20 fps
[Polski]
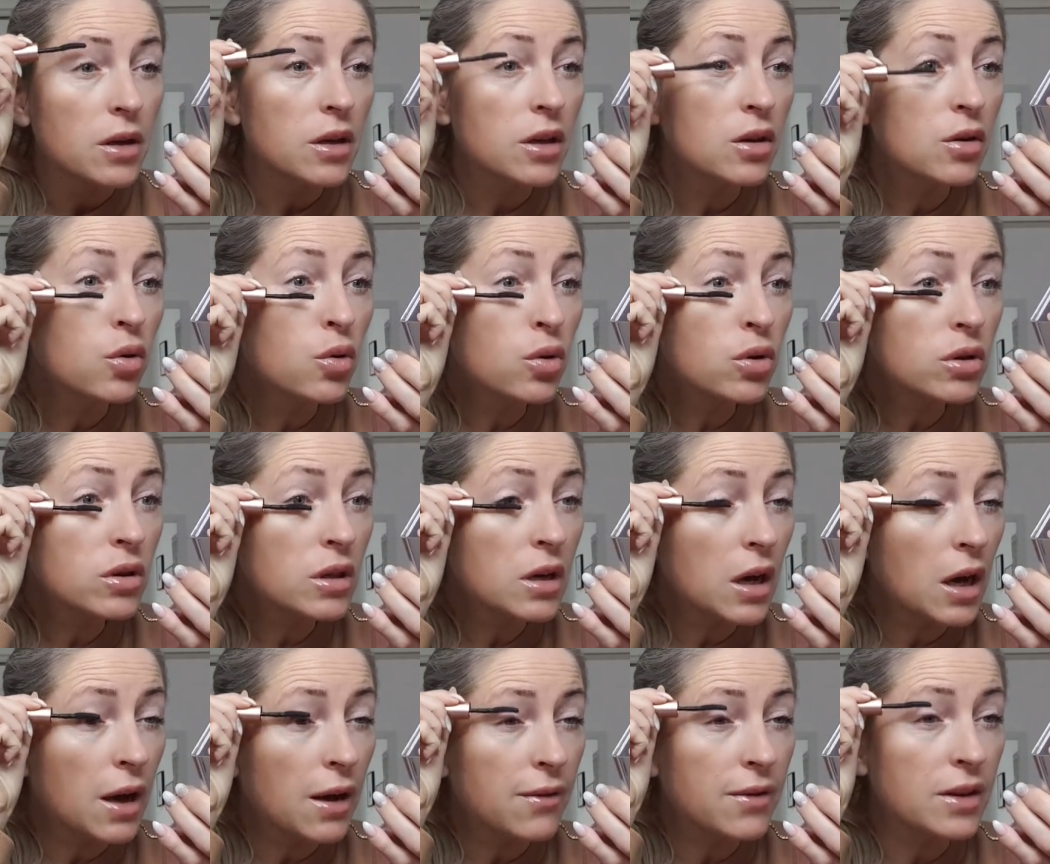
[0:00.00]
i
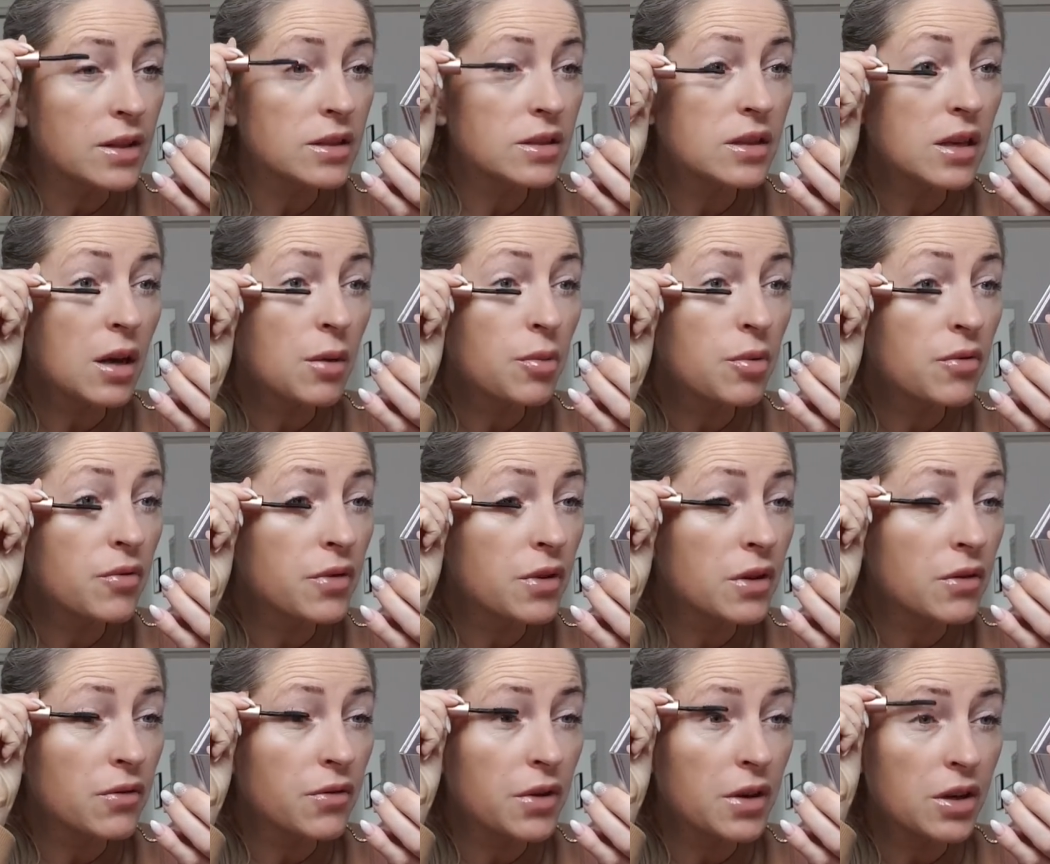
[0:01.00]
kurtka, więc jakby
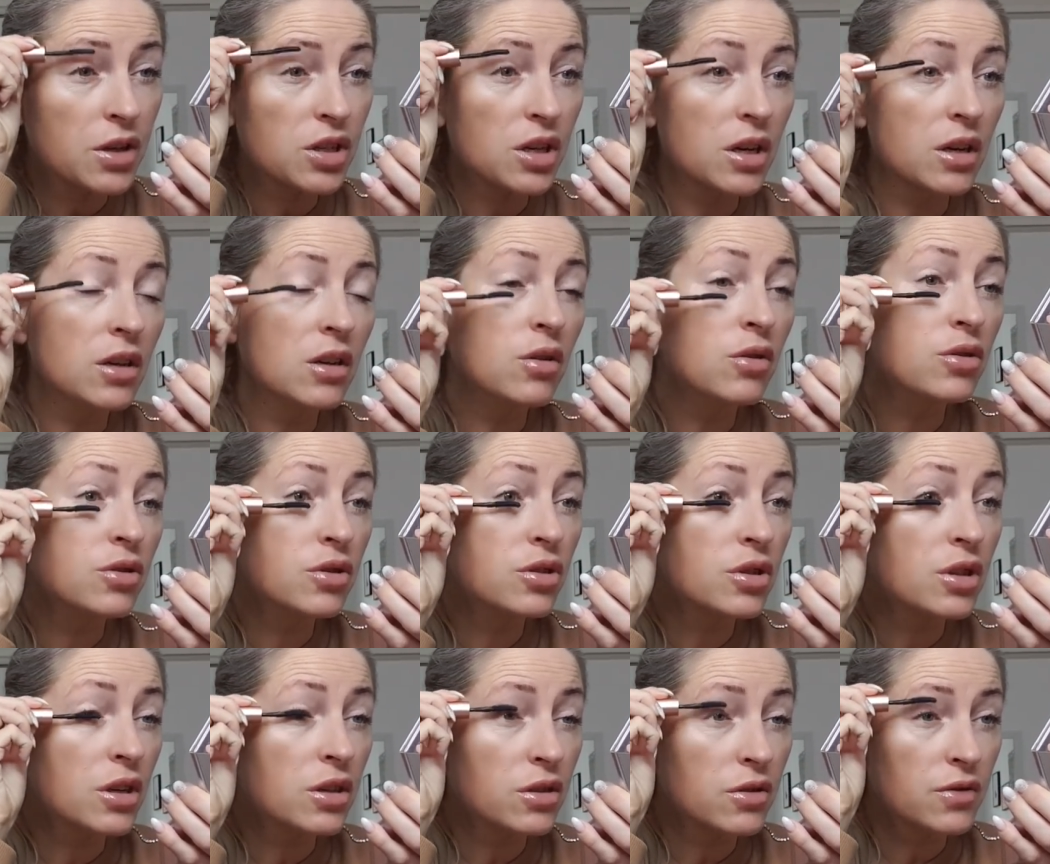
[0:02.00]
większa ilość
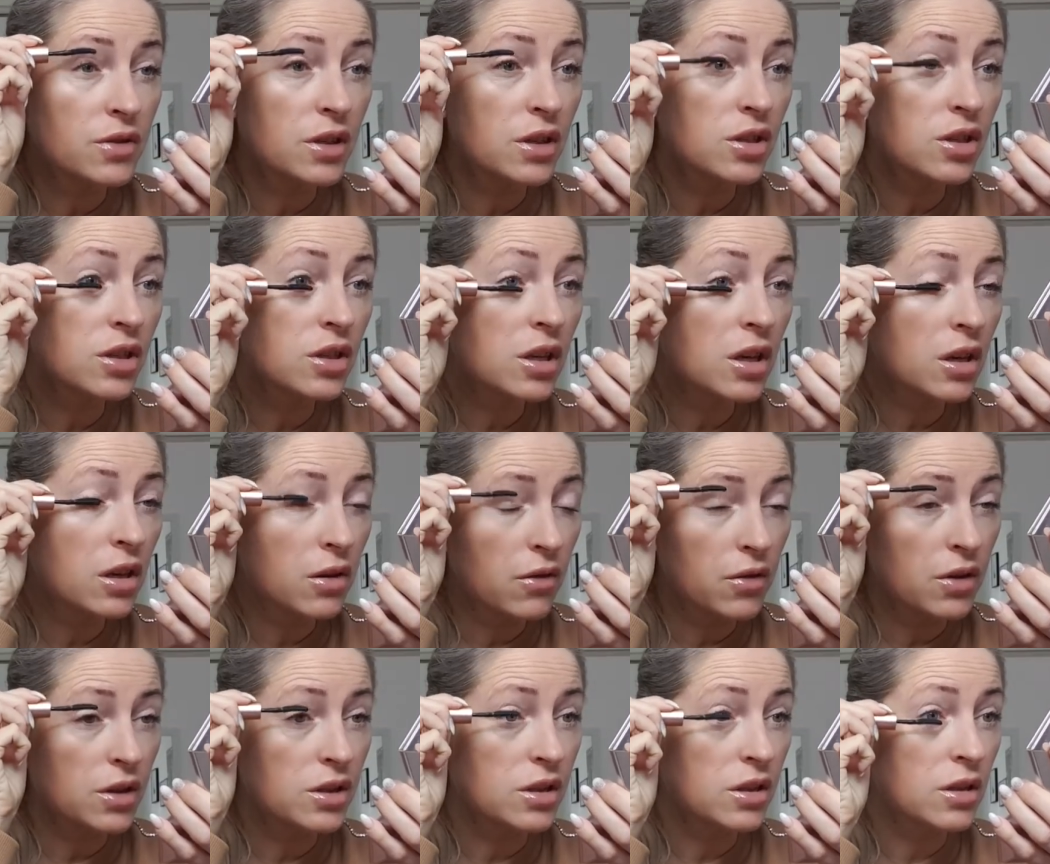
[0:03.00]
rzeczy w sensie
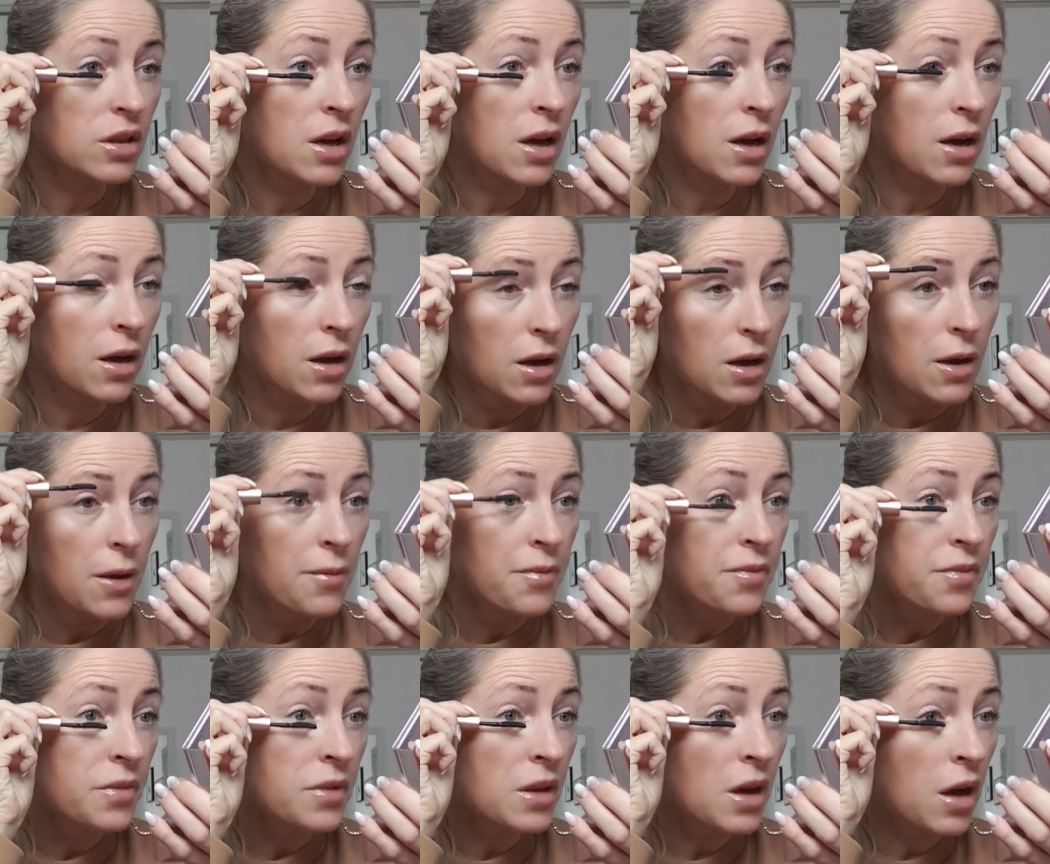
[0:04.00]
takich, wiecie, na,
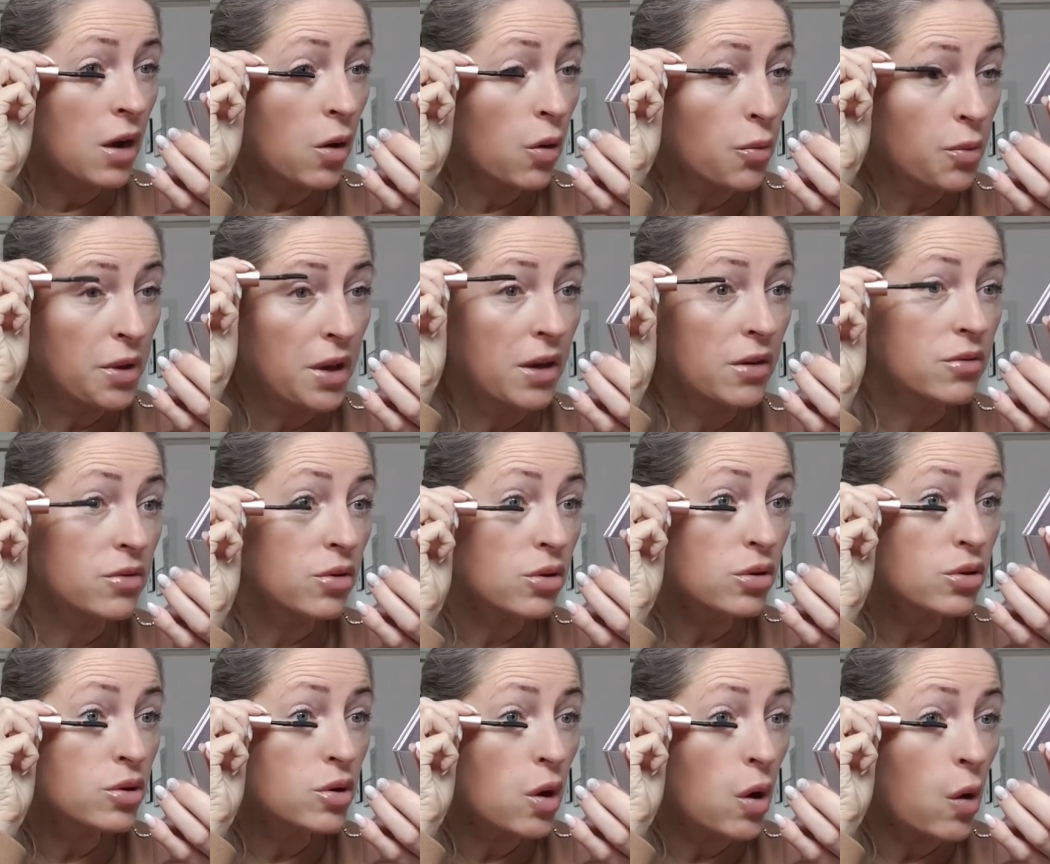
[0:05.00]
na
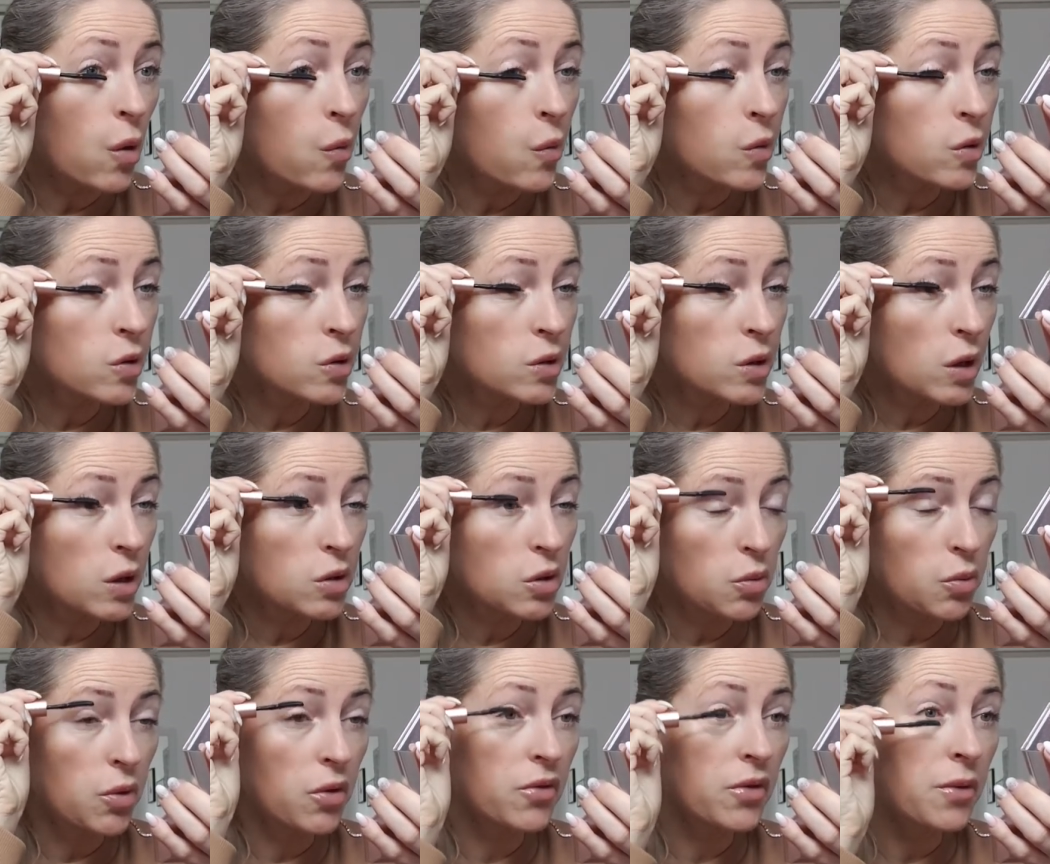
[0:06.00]
objętość. O, może tak
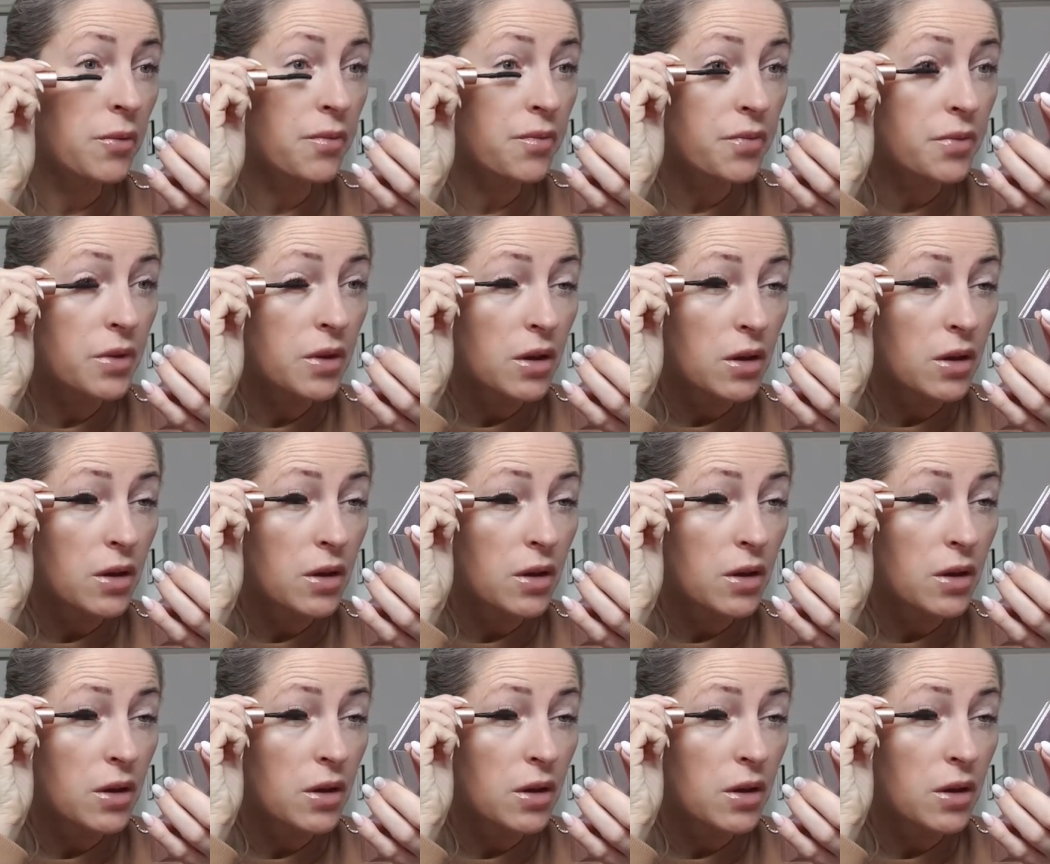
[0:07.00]
to powiem.